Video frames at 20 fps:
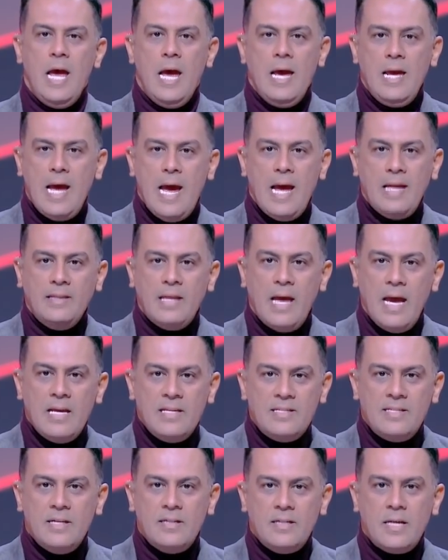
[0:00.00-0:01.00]
اي حد
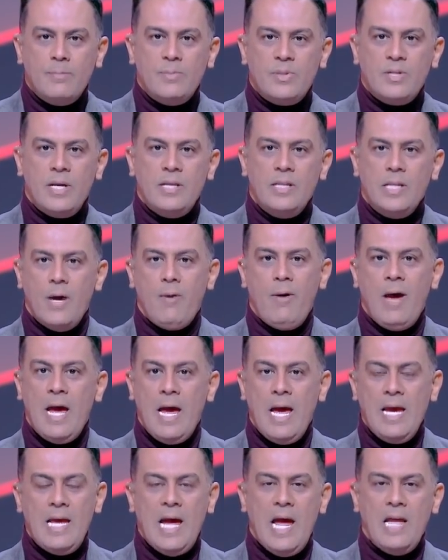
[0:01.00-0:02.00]
عايز يركب ترند او
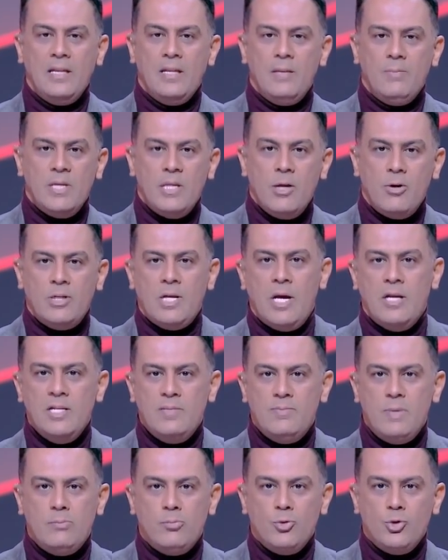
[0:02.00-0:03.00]
اي حد بيدور على
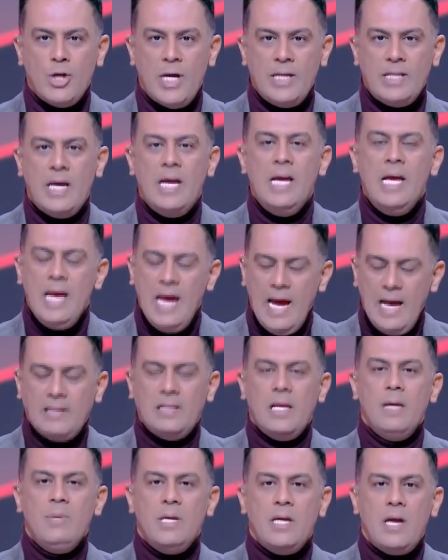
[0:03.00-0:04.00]
نسبه مشاهده
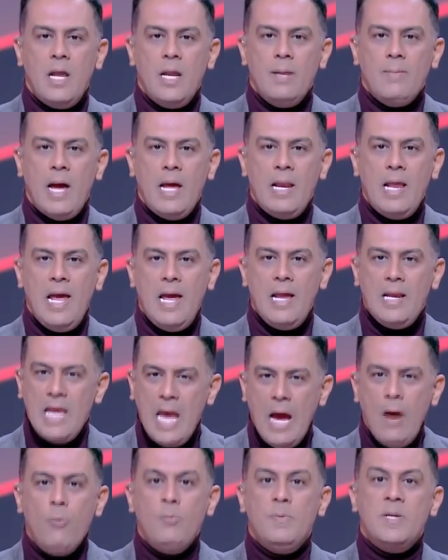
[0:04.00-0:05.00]
هتلاقيه بيتكلم على الاهلي
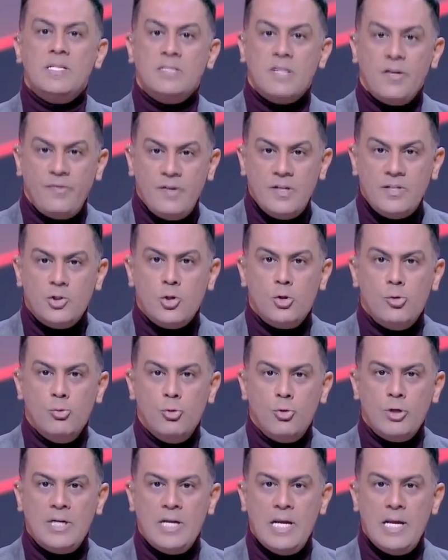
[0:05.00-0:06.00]
او بيستفز
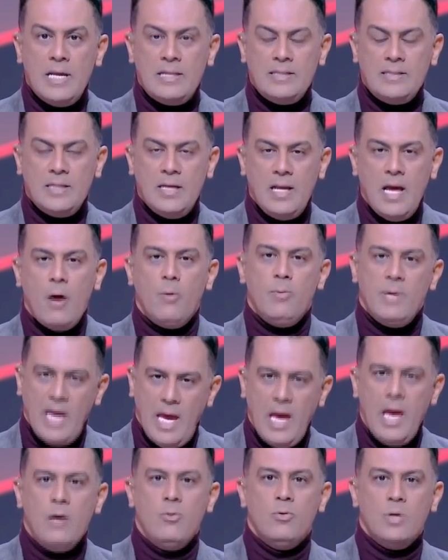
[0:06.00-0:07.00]
جمهور النادي او
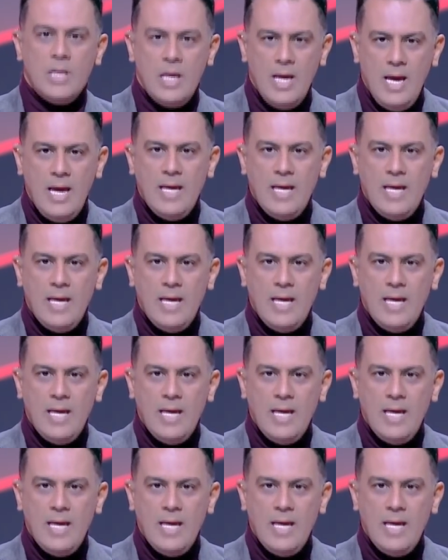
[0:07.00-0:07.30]
بيحاول